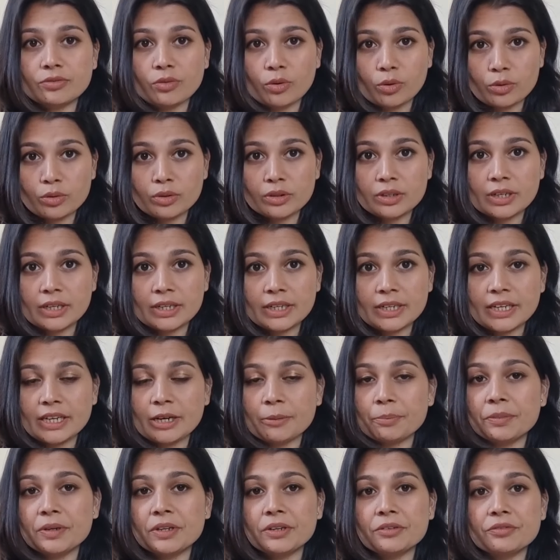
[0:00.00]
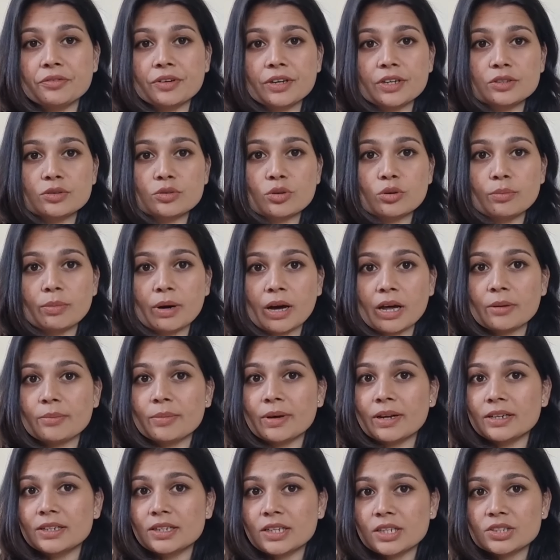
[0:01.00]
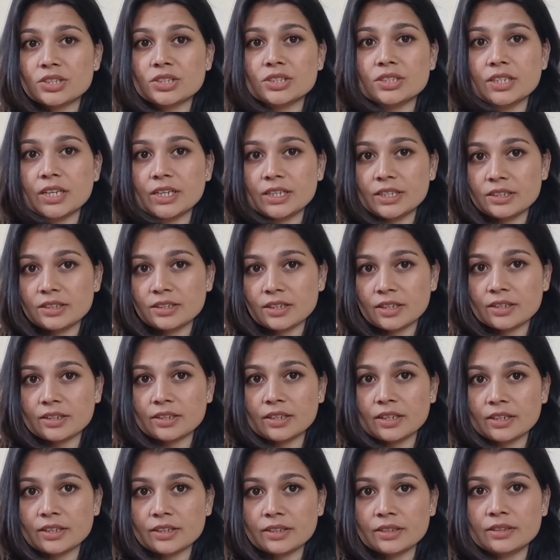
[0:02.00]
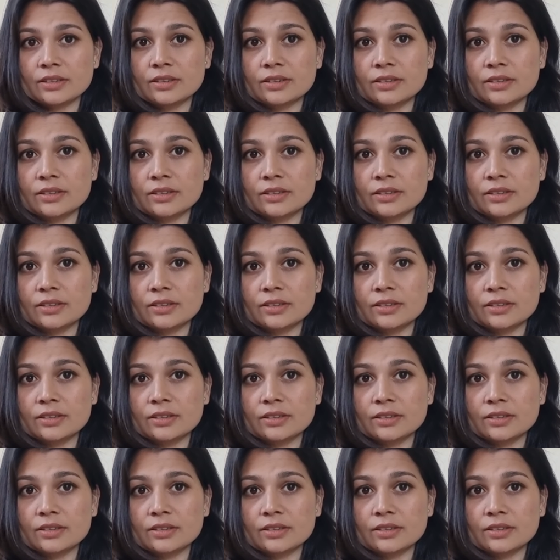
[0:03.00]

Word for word: फॉलो करना है अपने फेस को बार बार टच नहीं करना है